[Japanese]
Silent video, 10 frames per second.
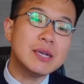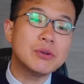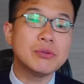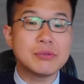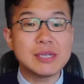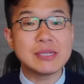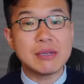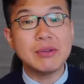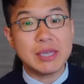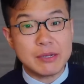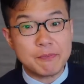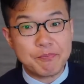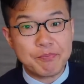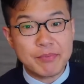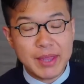でこの複雑さを生きる、
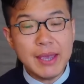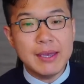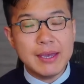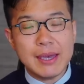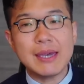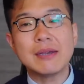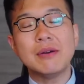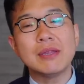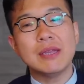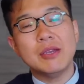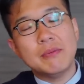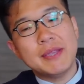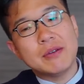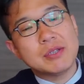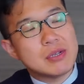ね、こうやって読
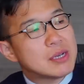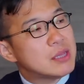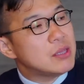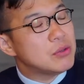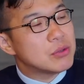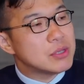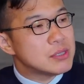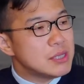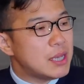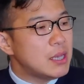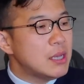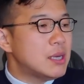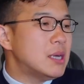み直してるかっていうとですね、